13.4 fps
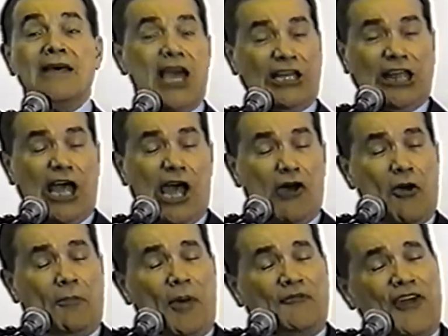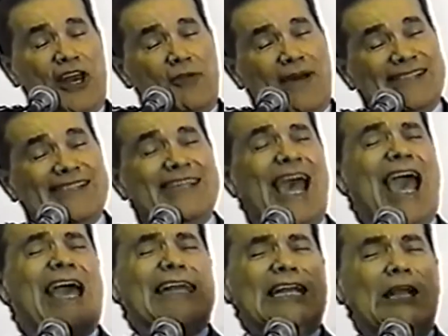Eteu proferiu uma
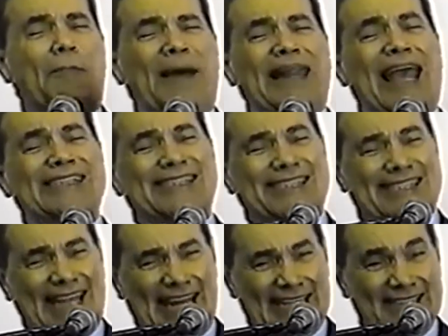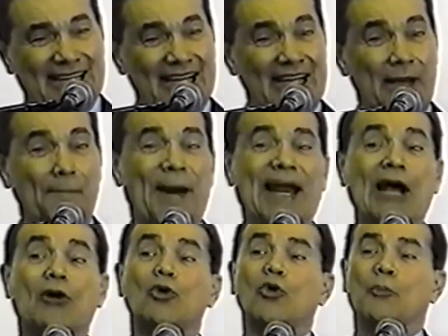série de palestras
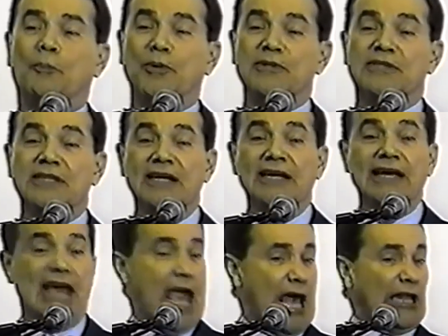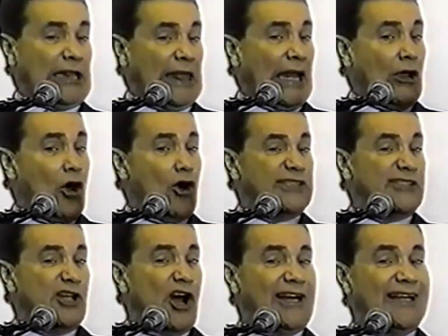para grupos entre
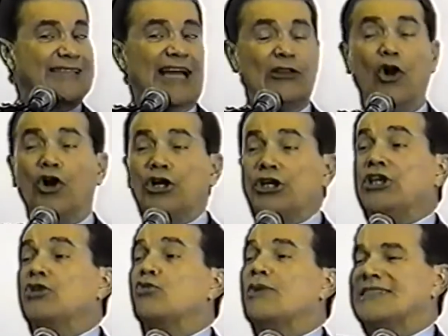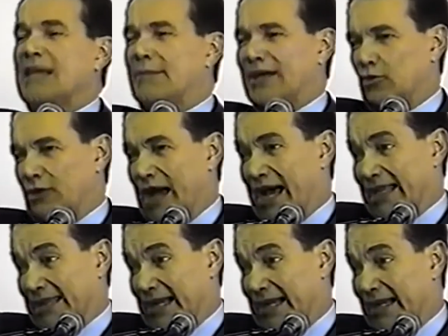11 horas da noite e 2 da
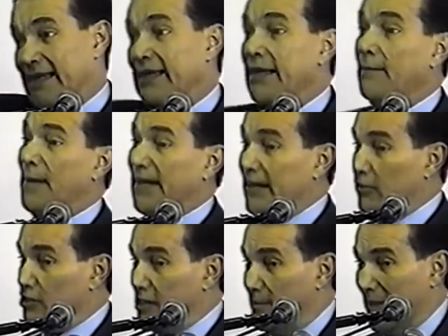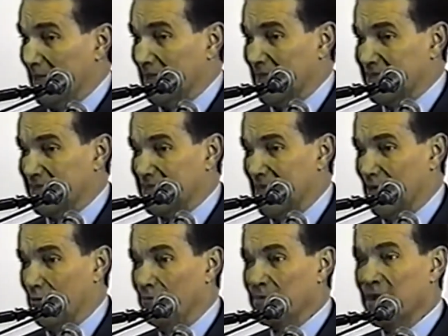madrugada, para não chamar
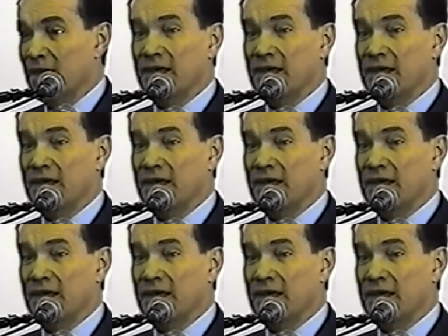atenção.